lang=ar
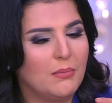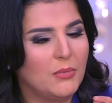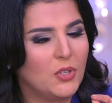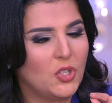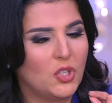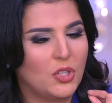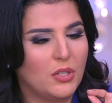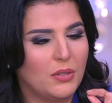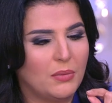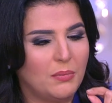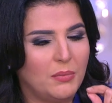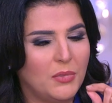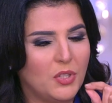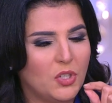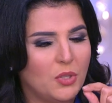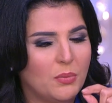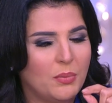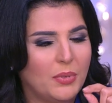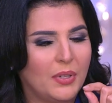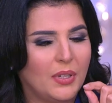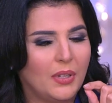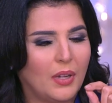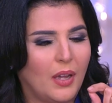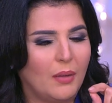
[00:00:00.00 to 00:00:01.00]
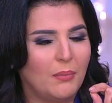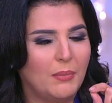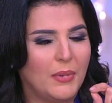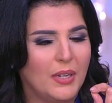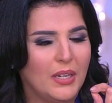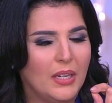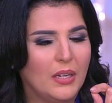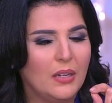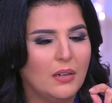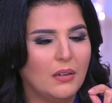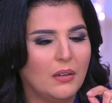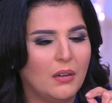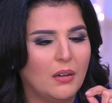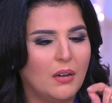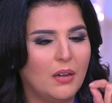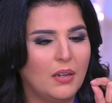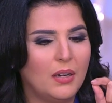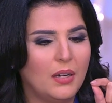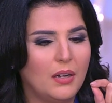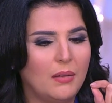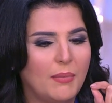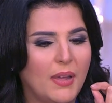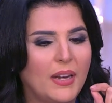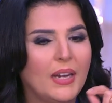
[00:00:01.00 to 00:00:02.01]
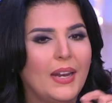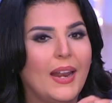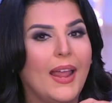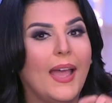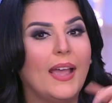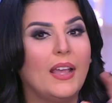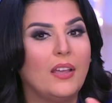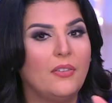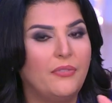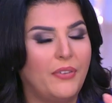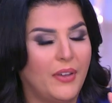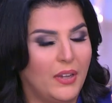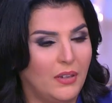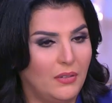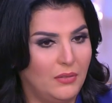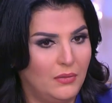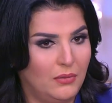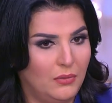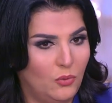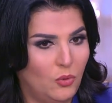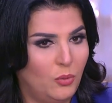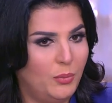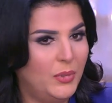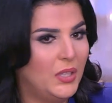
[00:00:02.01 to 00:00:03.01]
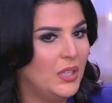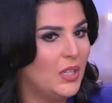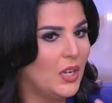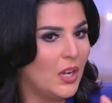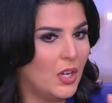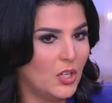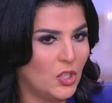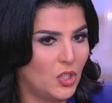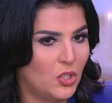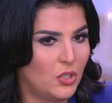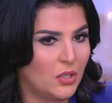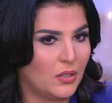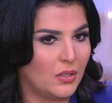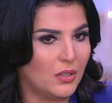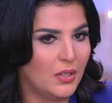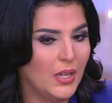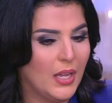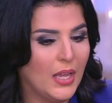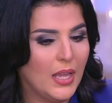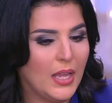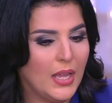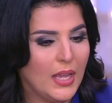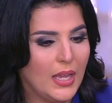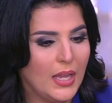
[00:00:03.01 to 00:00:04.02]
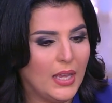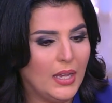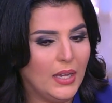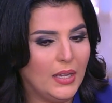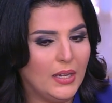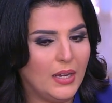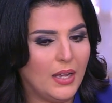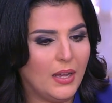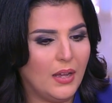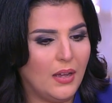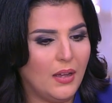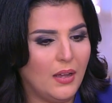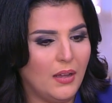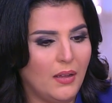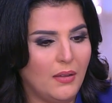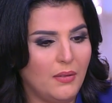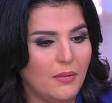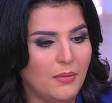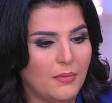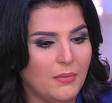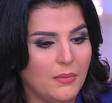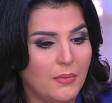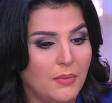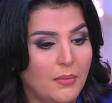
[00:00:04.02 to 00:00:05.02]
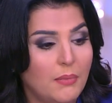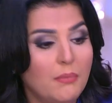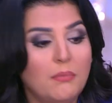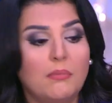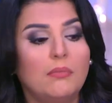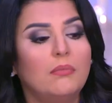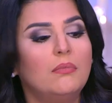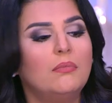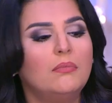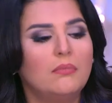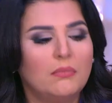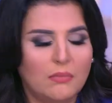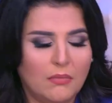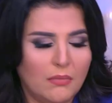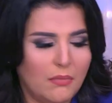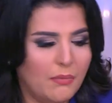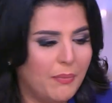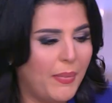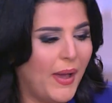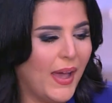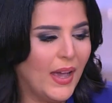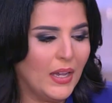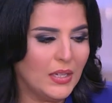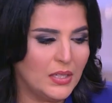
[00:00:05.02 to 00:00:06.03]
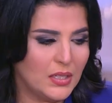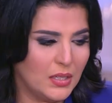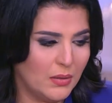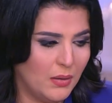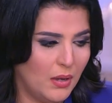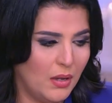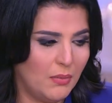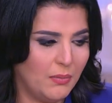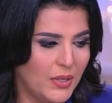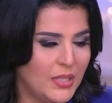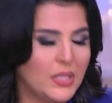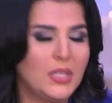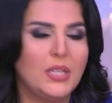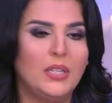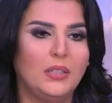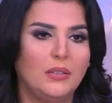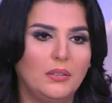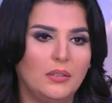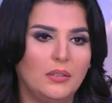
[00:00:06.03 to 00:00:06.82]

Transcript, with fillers: مش مش عمالين نقارن من الاكفأ ومين الاشطر احنا بحث بسيط